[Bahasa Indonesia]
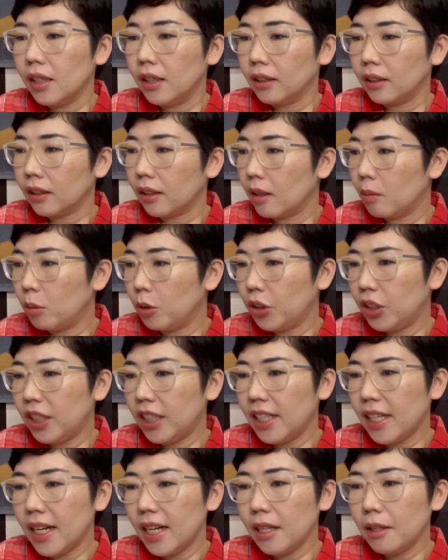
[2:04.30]

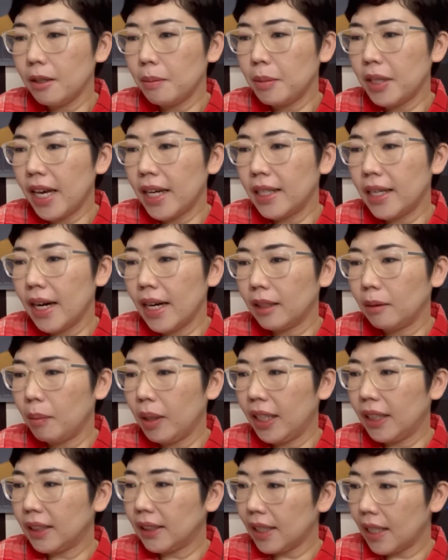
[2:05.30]
kemudian biaya
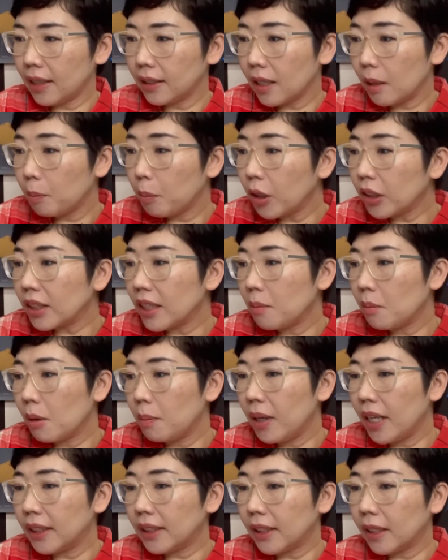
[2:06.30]
administrasi pos
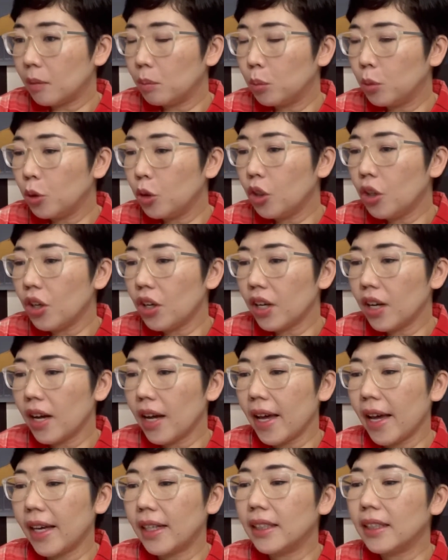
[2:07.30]
15.000,
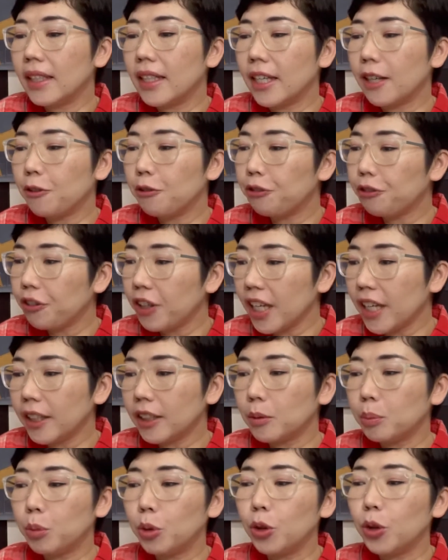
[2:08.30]
handling fee
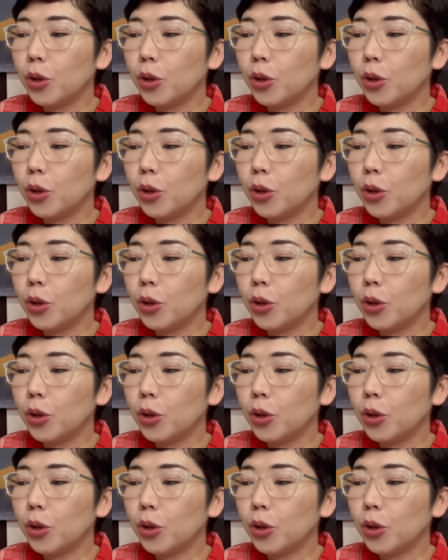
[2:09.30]
10.000,